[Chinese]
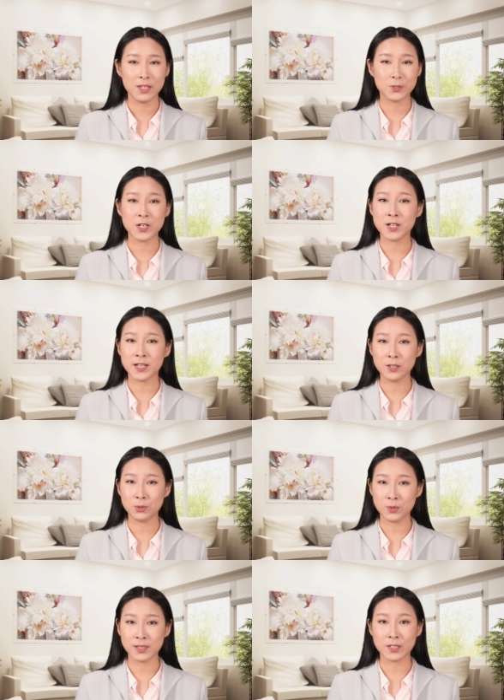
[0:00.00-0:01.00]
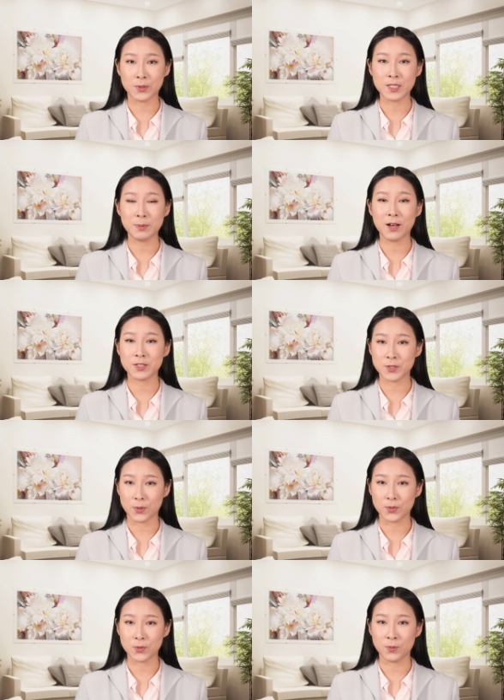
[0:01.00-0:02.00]
随着更多的邮寄票子
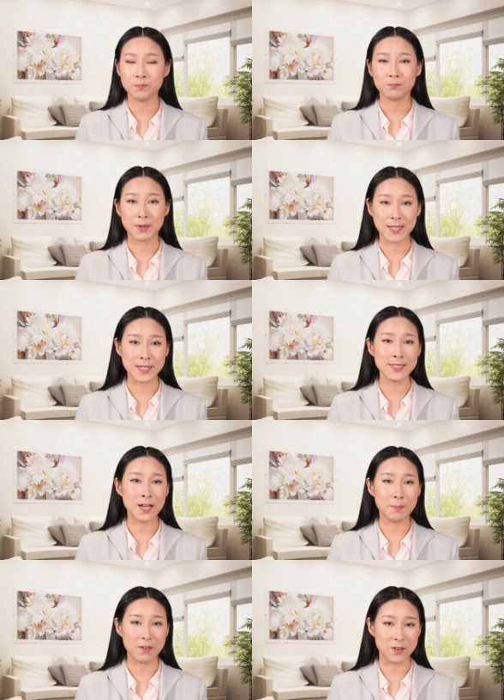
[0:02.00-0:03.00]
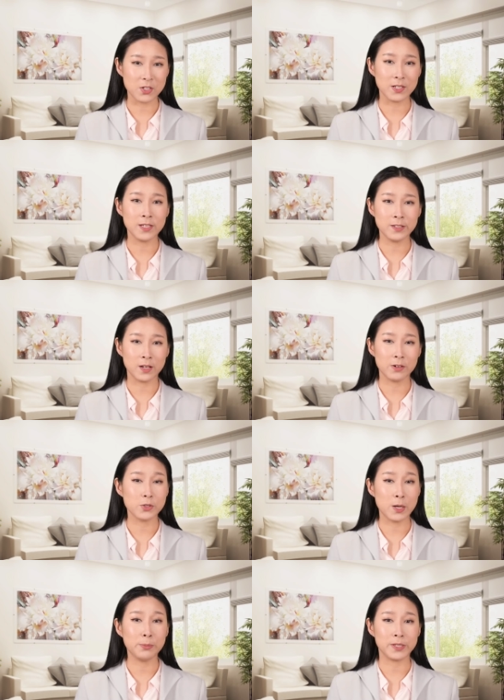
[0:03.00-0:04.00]
涌入，每增加百分之一呢，
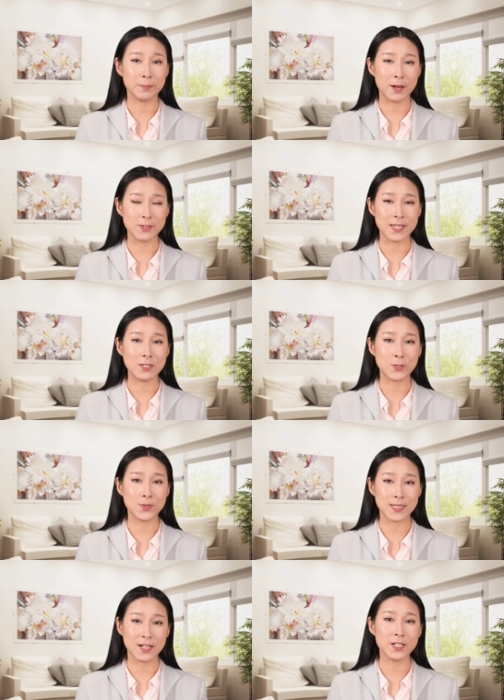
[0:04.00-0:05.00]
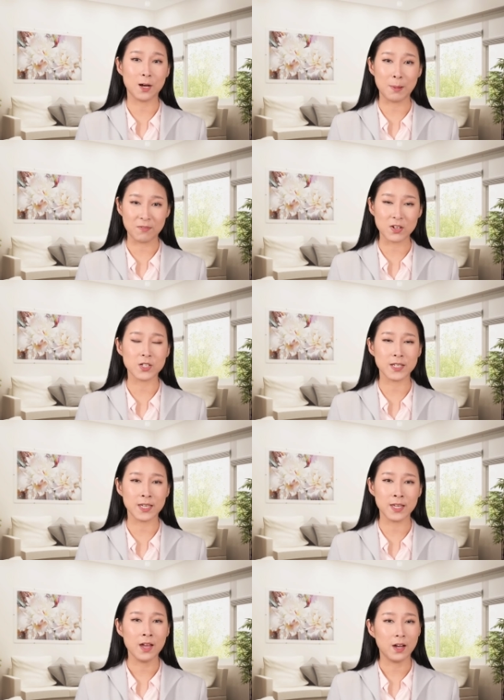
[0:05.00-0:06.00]
川普的表现就减少百分之
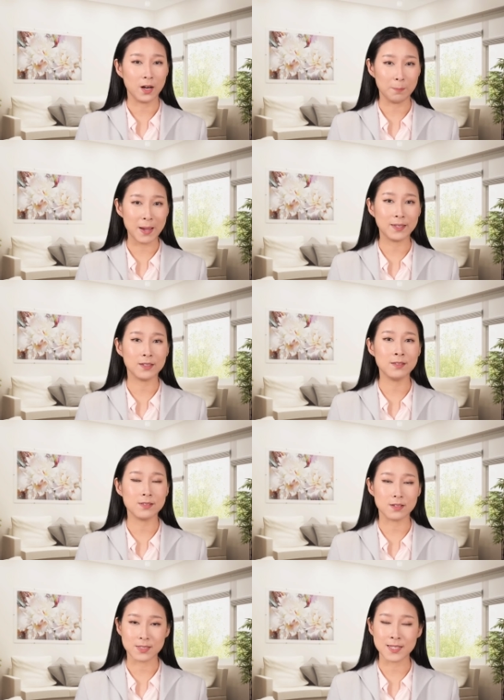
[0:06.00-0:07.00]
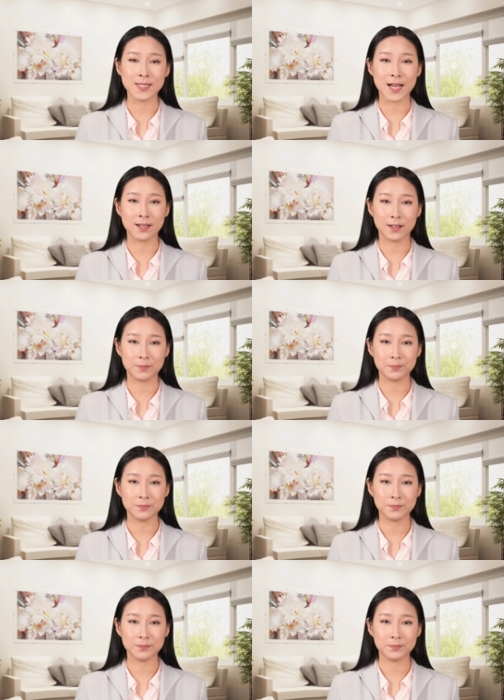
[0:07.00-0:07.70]
一，而拜登则增加了。